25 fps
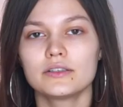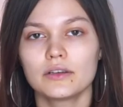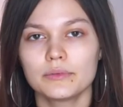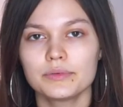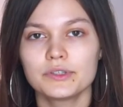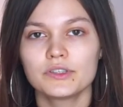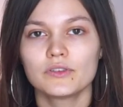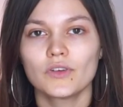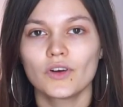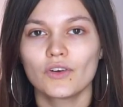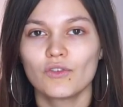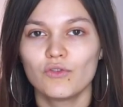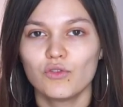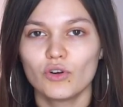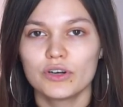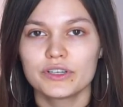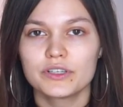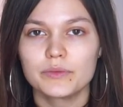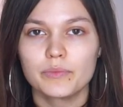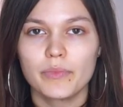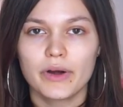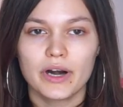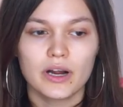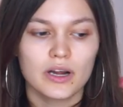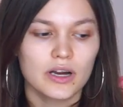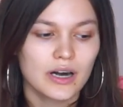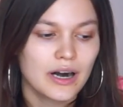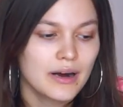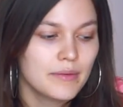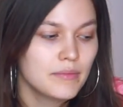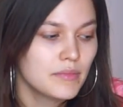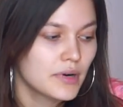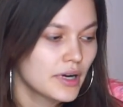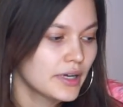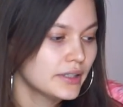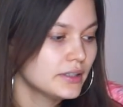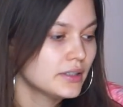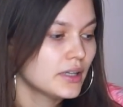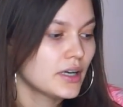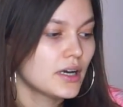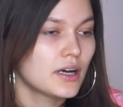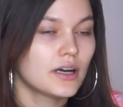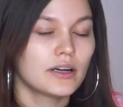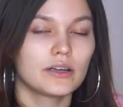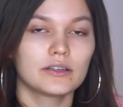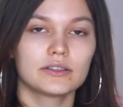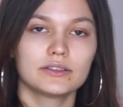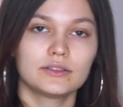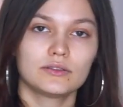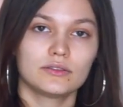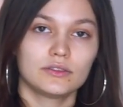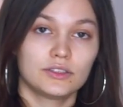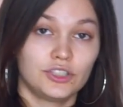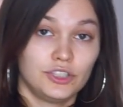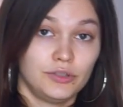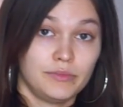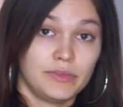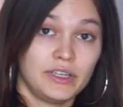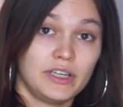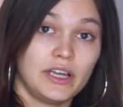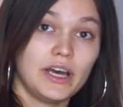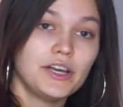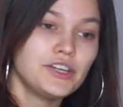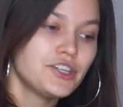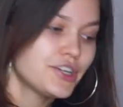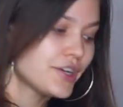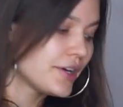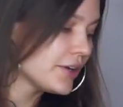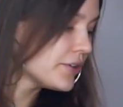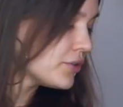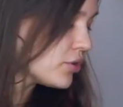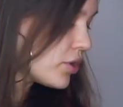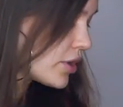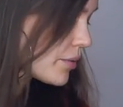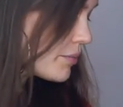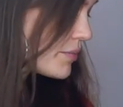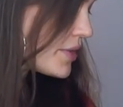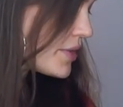Собственно, гвоздь программы – это чемоданчик, который